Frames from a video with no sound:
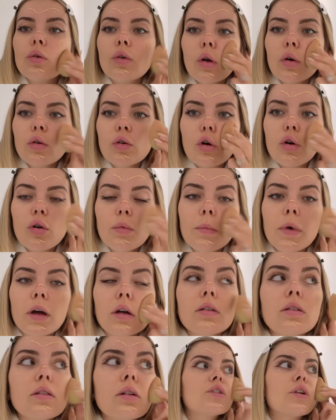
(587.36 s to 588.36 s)
Lancôme
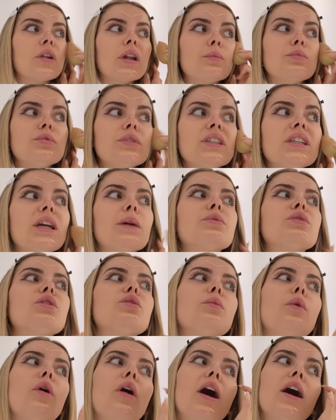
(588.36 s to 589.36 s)
dans la boutique
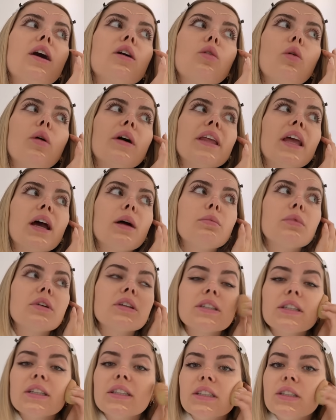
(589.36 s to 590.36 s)
absolument
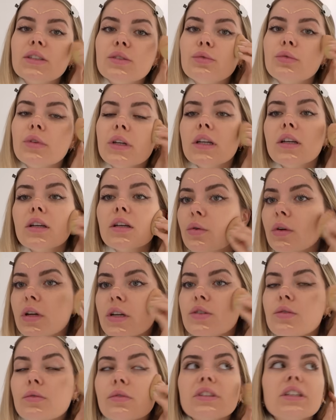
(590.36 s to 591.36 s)
incroyable qui est située sur les
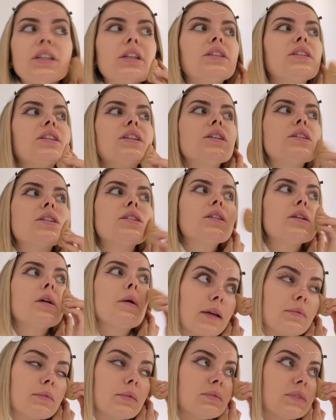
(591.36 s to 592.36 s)
Champs-Élysées.
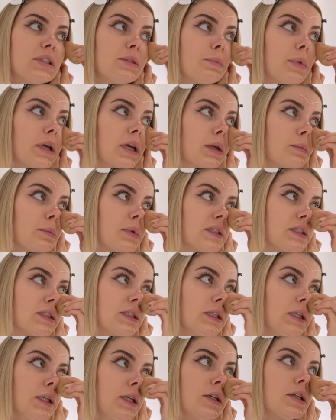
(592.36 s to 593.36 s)
Avec mes petites
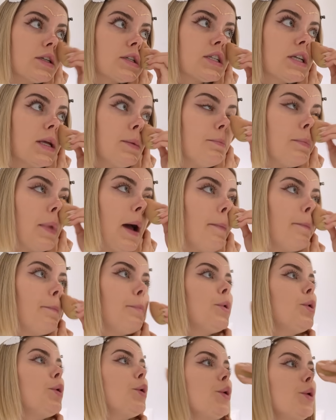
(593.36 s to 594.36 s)
péripéties, j'ai pas
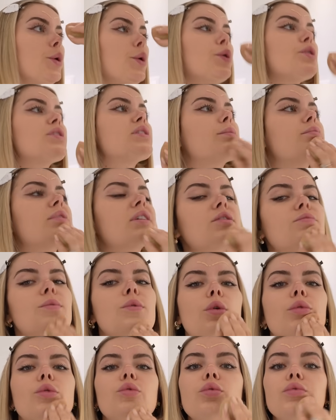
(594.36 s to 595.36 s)
pu C'est pour ça que je
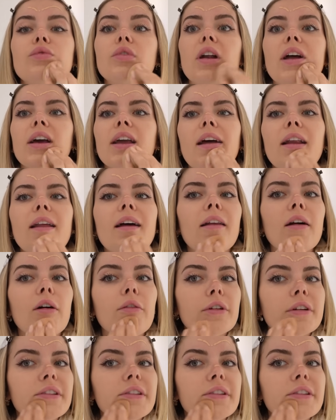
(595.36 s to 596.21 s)
me retrouve dans la galère là en